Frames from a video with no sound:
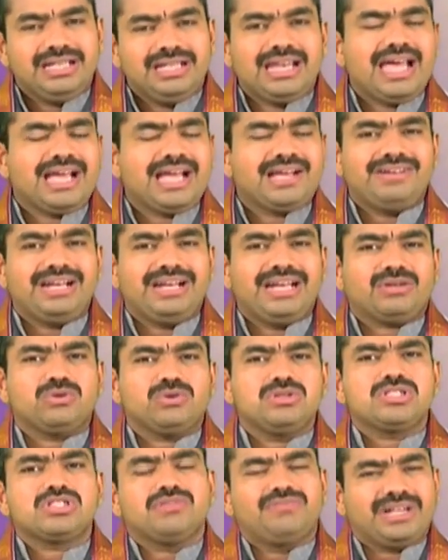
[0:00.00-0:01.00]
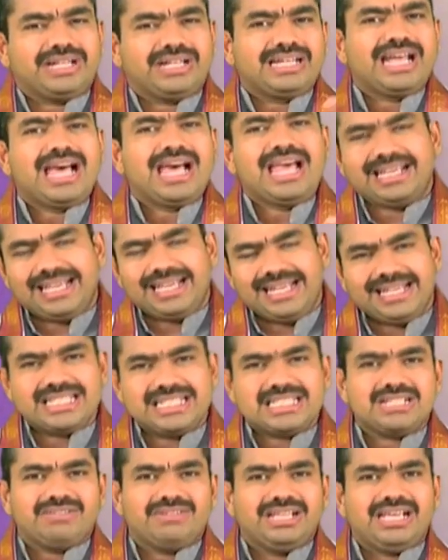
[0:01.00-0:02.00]
ఇలాగ వీళ్ళ కొంచెం విఘ్నాలు
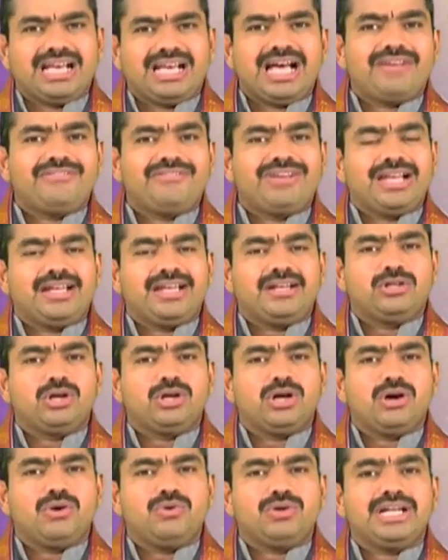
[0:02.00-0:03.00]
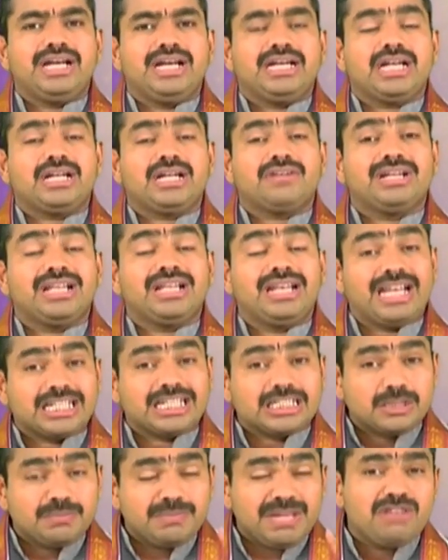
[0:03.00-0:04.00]
కలిగించవయ్యా వీళ్ళ ఇంట్లో ఉండేటటువంటి
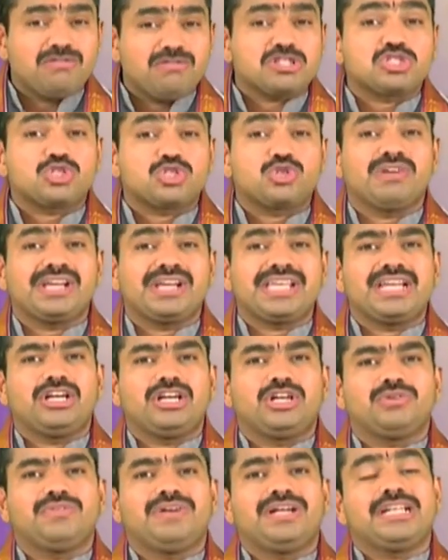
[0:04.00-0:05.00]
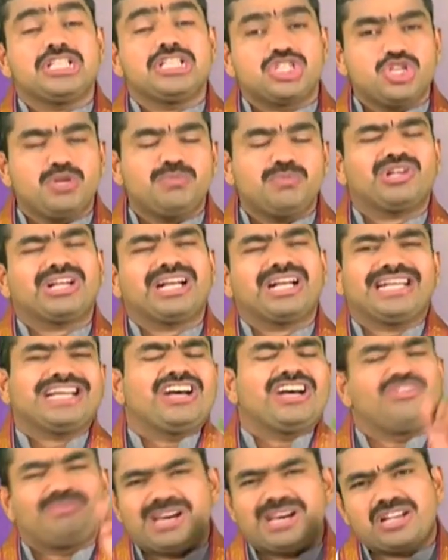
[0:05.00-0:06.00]
లక్ష్మీ వస్తువు అయినటువంటి చీపురు
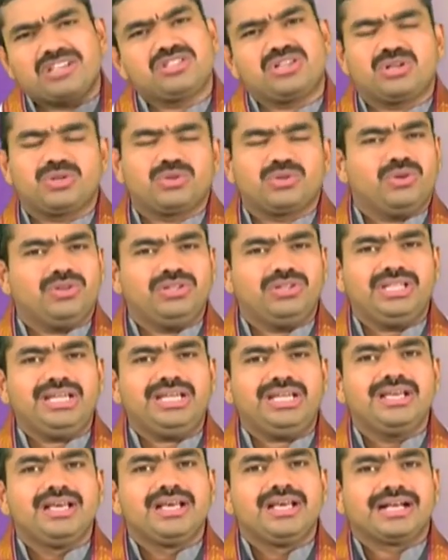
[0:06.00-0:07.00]
కట్టక అవమానం జరుగుతోంది